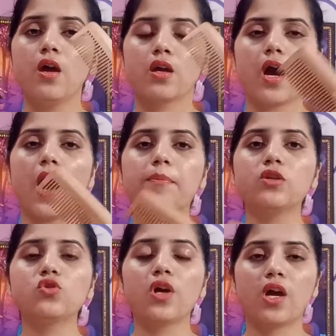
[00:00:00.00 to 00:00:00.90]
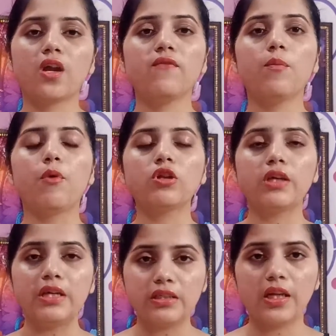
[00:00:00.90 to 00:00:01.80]
कि आपका जो हेयर है वो बहुत
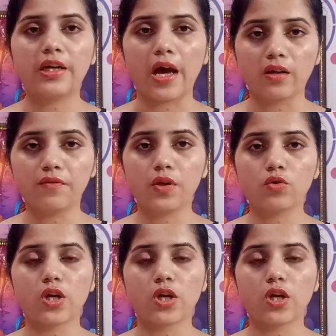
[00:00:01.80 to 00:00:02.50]
इजीली टैंगल फ्री हो